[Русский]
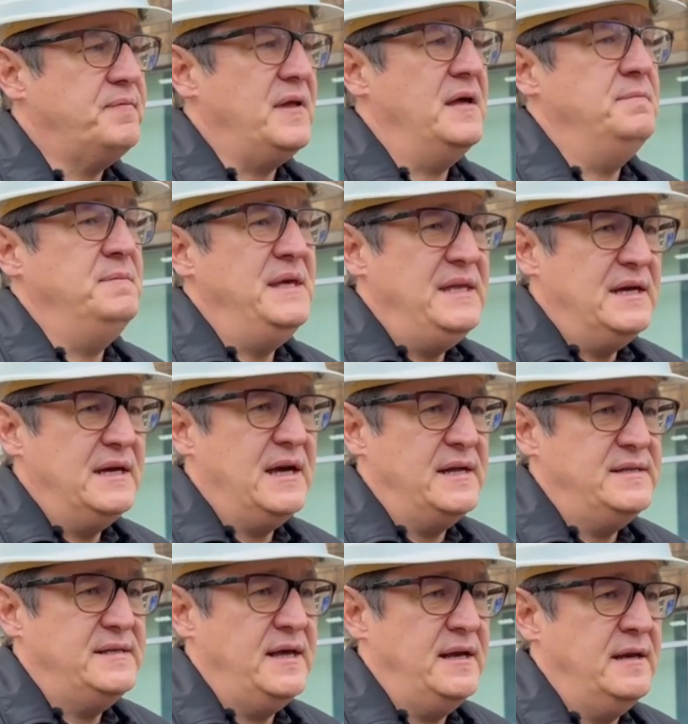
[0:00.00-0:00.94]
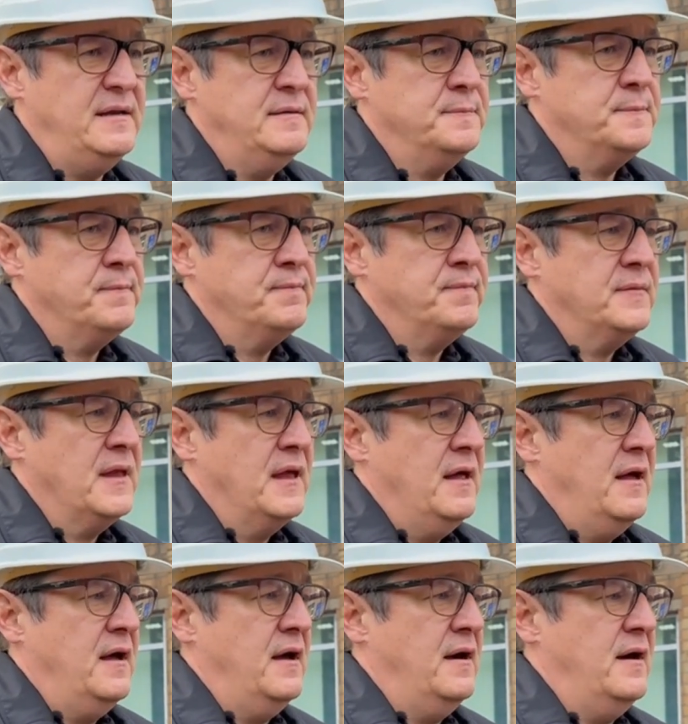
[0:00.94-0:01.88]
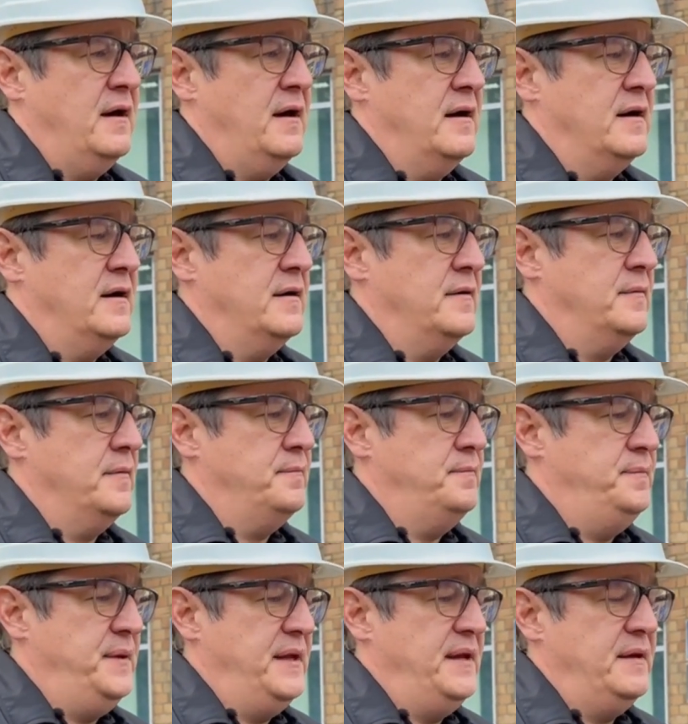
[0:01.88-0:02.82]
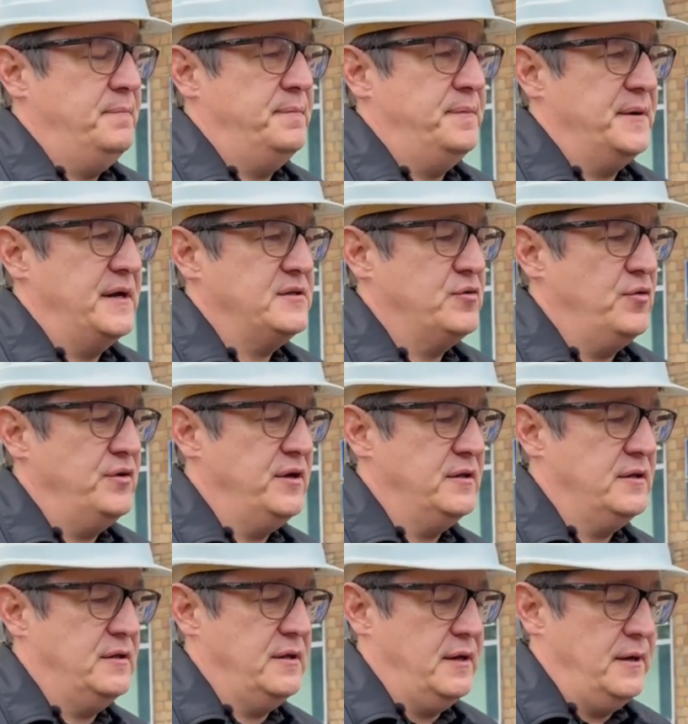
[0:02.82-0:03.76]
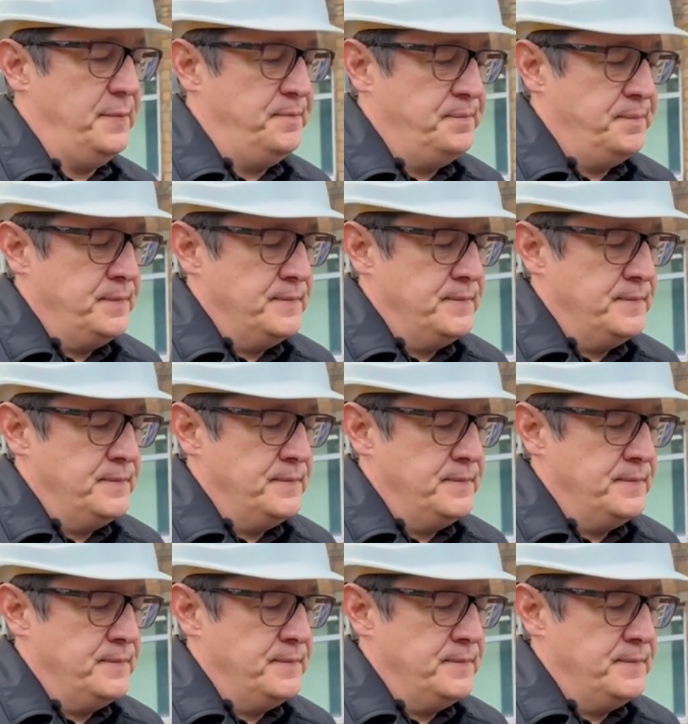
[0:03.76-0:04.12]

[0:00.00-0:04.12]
мини-котелин – Э, перепросходит э,